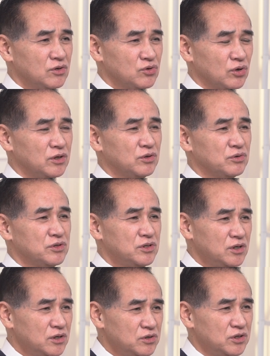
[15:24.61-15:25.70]
所以就
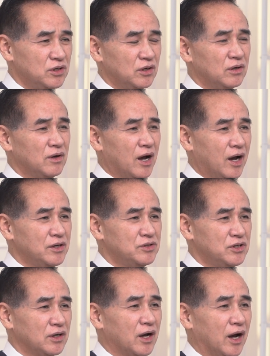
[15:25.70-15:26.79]
兴起了爱
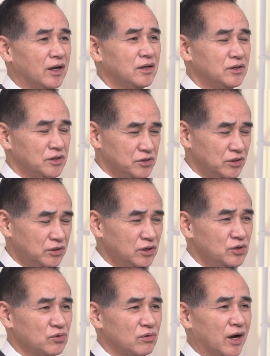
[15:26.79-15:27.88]
琴海以及
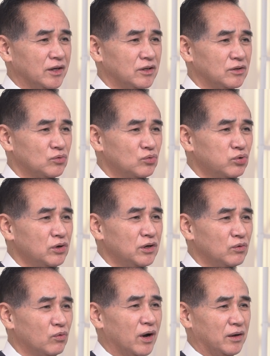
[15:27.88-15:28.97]
地中海的对
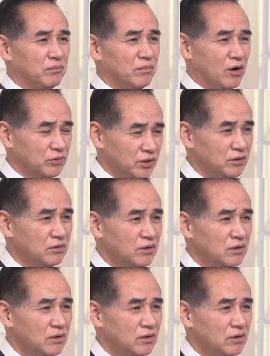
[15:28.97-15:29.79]
外贸易，